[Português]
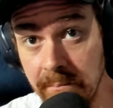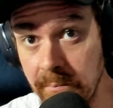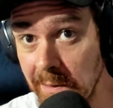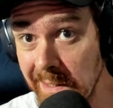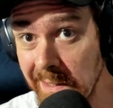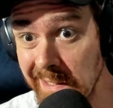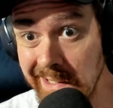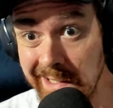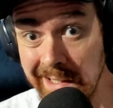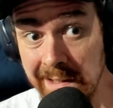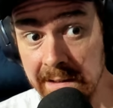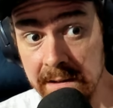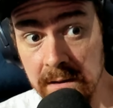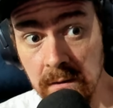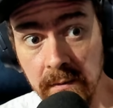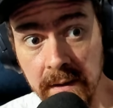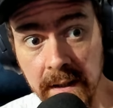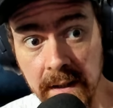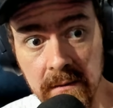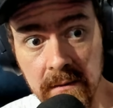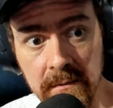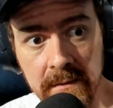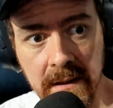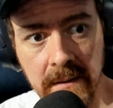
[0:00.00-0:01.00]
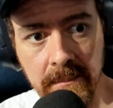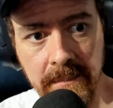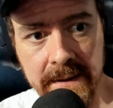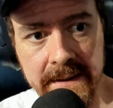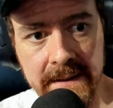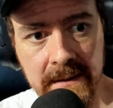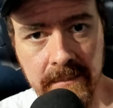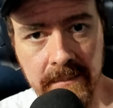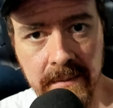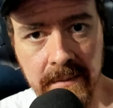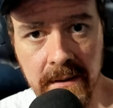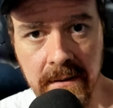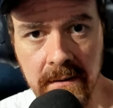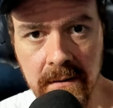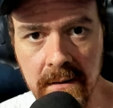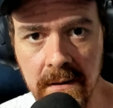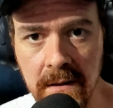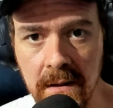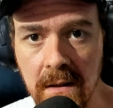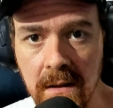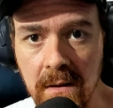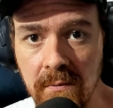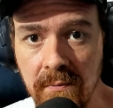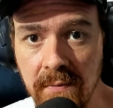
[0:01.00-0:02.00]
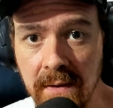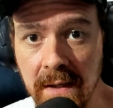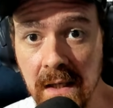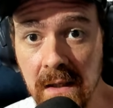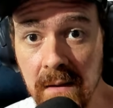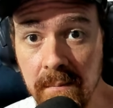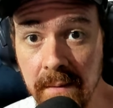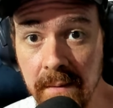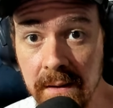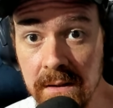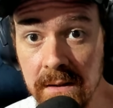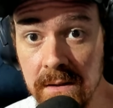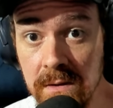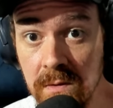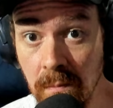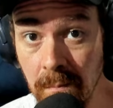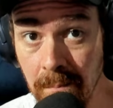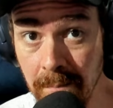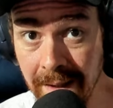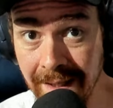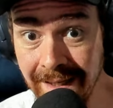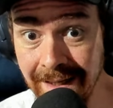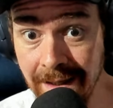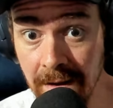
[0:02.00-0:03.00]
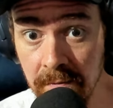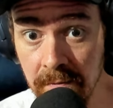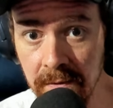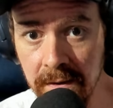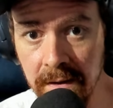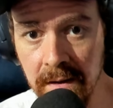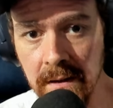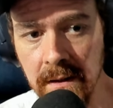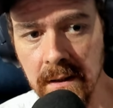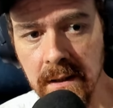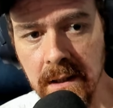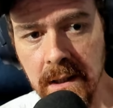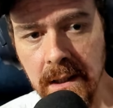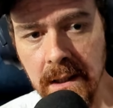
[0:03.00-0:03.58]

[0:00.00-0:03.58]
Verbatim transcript: Pra, caso alguém não tenha percebido. Fragmento de um árvore.